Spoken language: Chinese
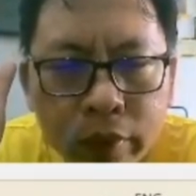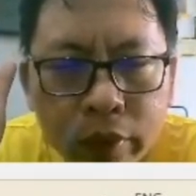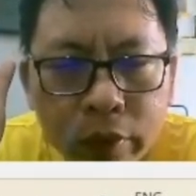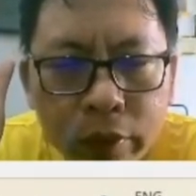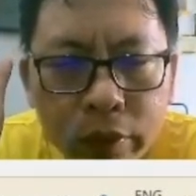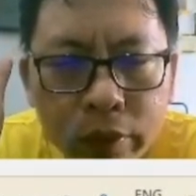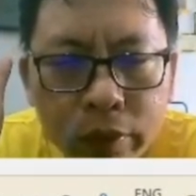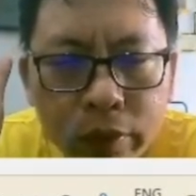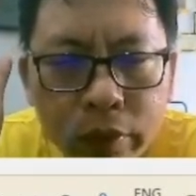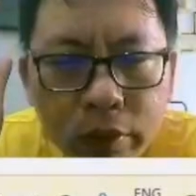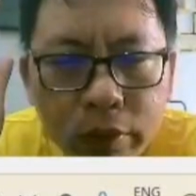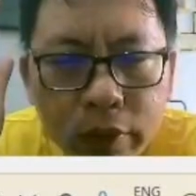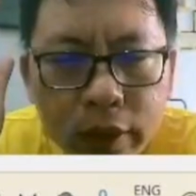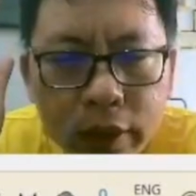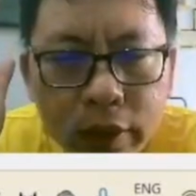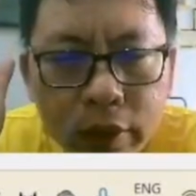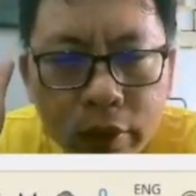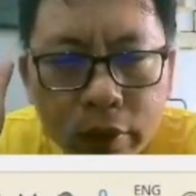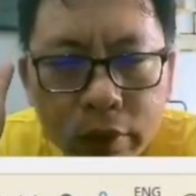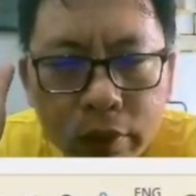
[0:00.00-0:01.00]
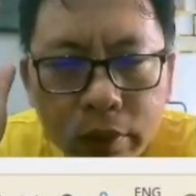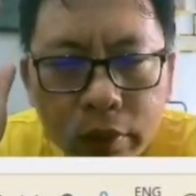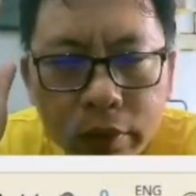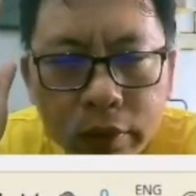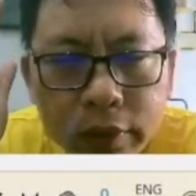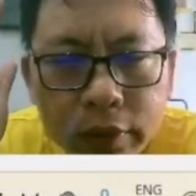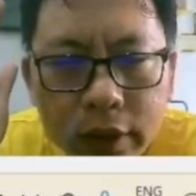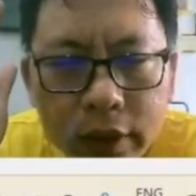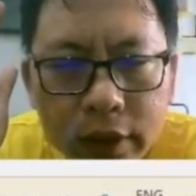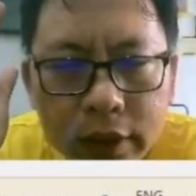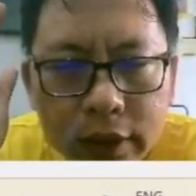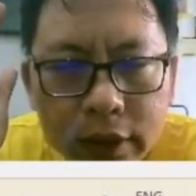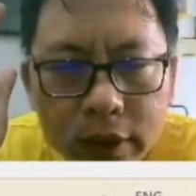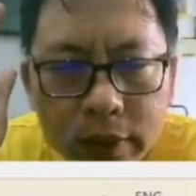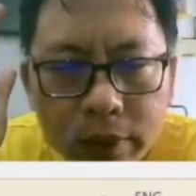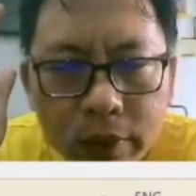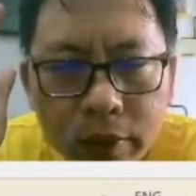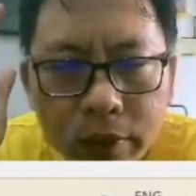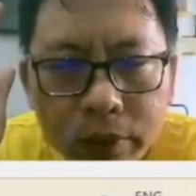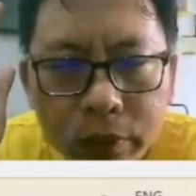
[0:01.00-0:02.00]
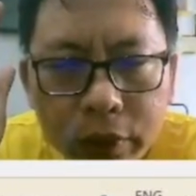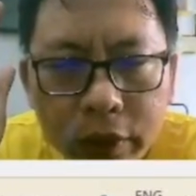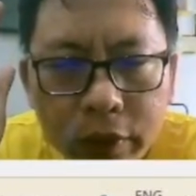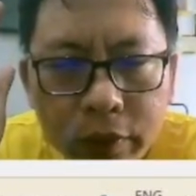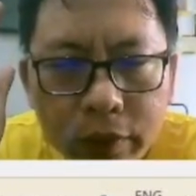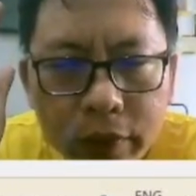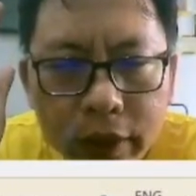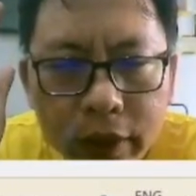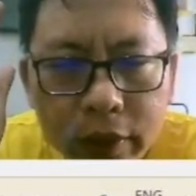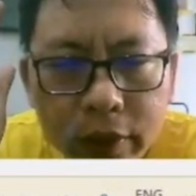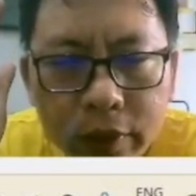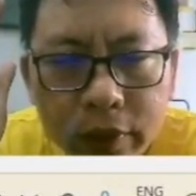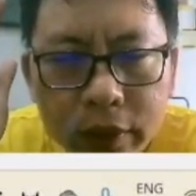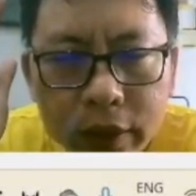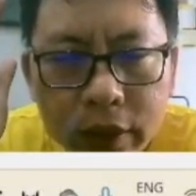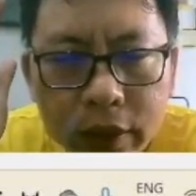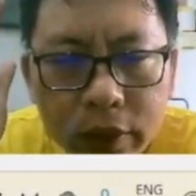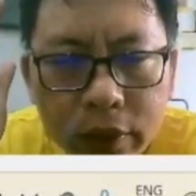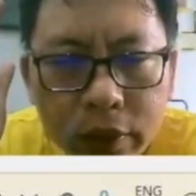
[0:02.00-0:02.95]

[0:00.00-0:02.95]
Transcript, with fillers: 困蒙令同盟吉积蒙不利为寇利